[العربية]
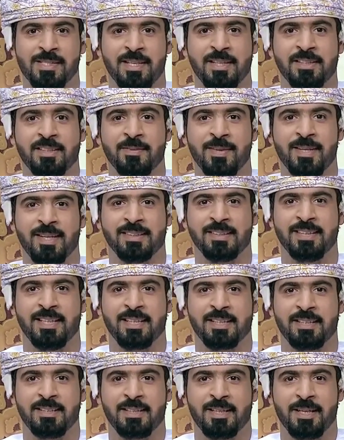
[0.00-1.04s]
الاحتفاءات
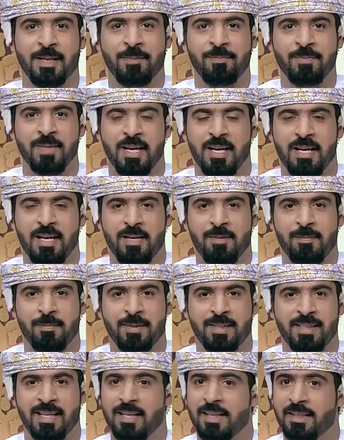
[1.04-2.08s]
حقيقة
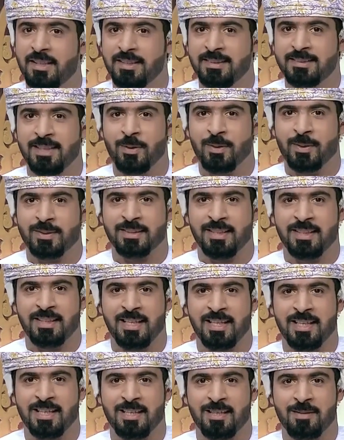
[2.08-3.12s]
بالعيد
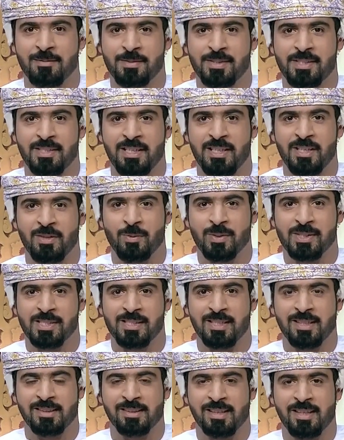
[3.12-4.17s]
الوطني الخمسين
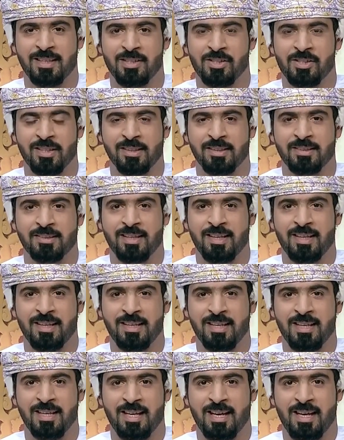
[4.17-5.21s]
والسلطنة إن شاء الله
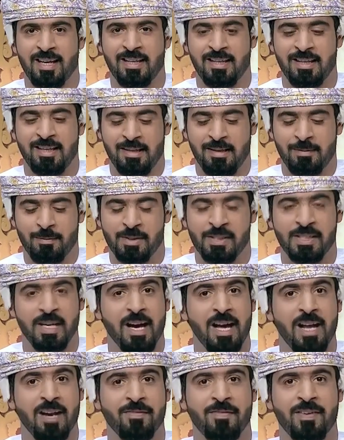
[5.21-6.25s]
تعالى على
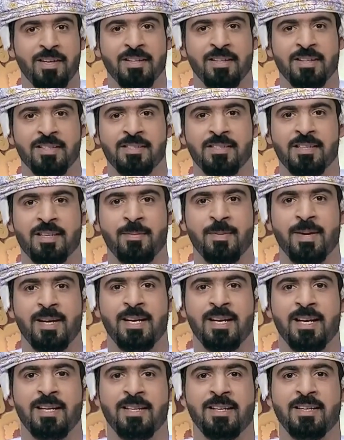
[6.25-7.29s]
مشارف أيضا استقبال
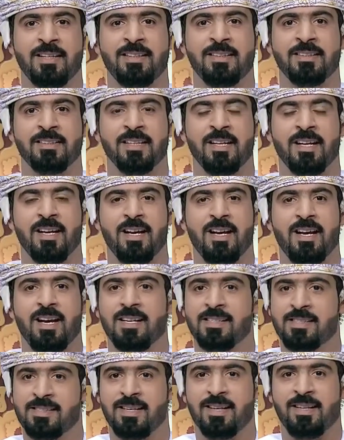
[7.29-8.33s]
هذا العيد
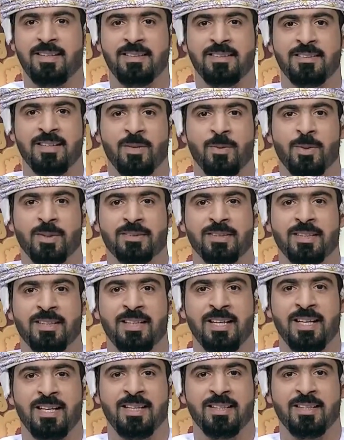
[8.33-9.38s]
السعيد
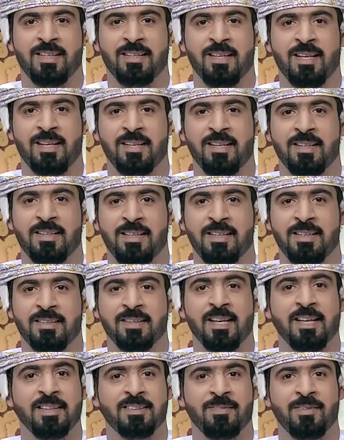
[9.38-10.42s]
الوطني أيضا الذي
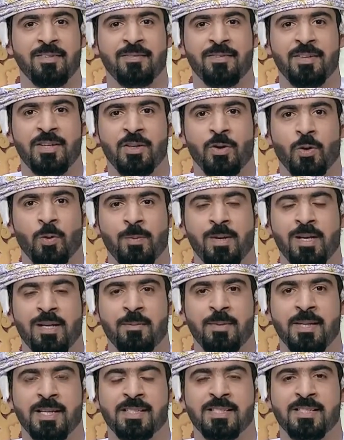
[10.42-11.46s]
تحتفل فيه عمان
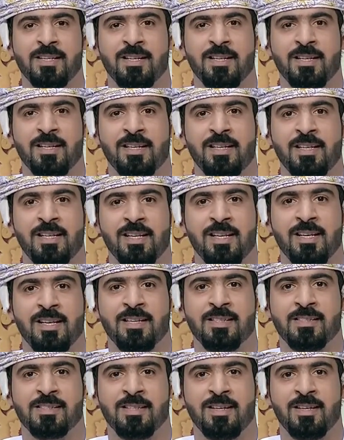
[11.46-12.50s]
من أقصاها إلى
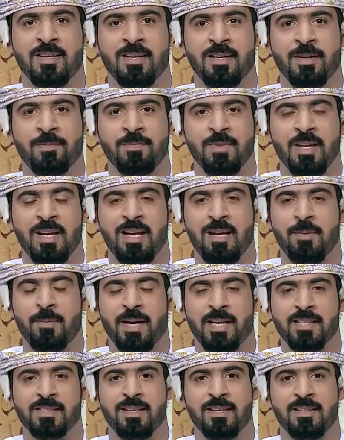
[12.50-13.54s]
أقصاها
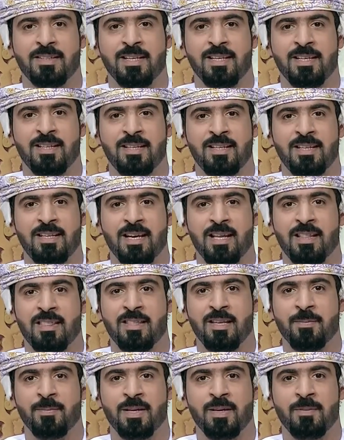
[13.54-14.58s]
بحصاد هذه
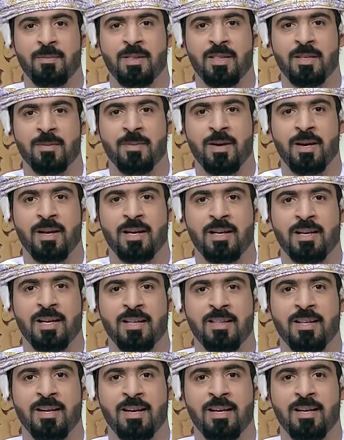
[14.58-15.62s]
الثمرة من ثمار
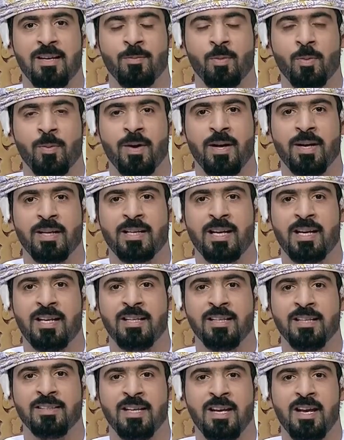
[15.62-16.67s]
النهضة المباركة
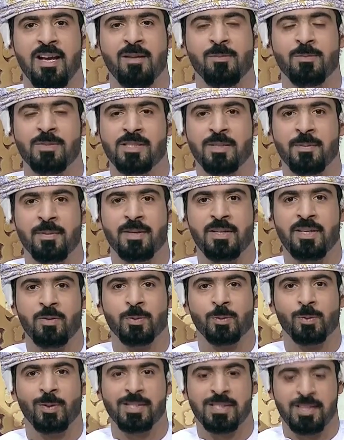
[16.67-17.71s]
إذا مستمرين
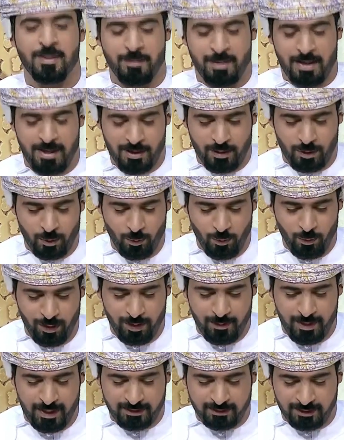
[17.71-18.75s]
ومتواصلين معاكم
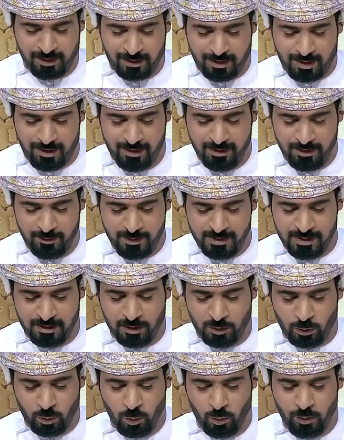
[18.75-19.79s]
والمحطة القادمة
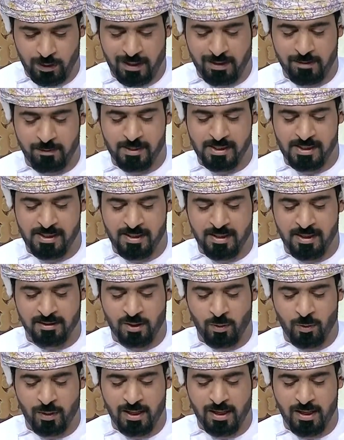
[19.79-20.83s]
ستكون عن مسيرة
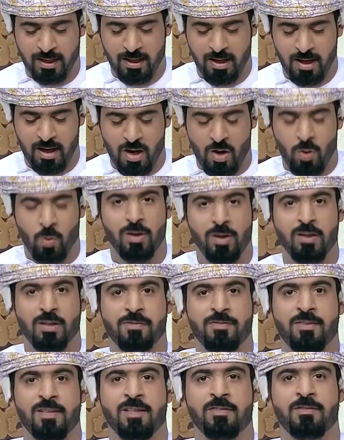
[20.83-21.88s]
الولاء
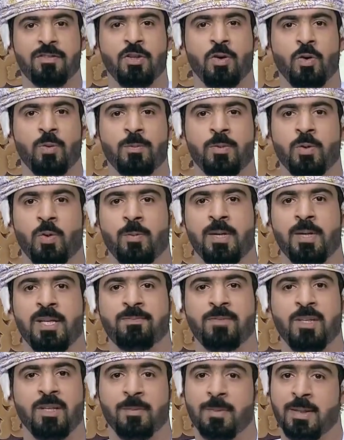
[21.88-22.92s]
والعرفان في حب عمان
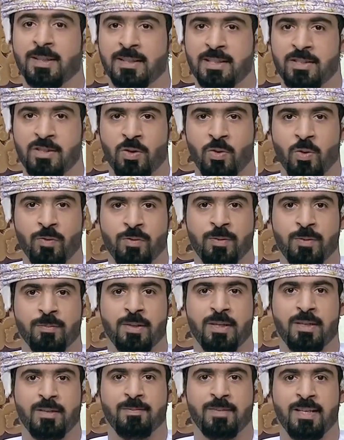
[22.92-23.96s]
14 نوفمبر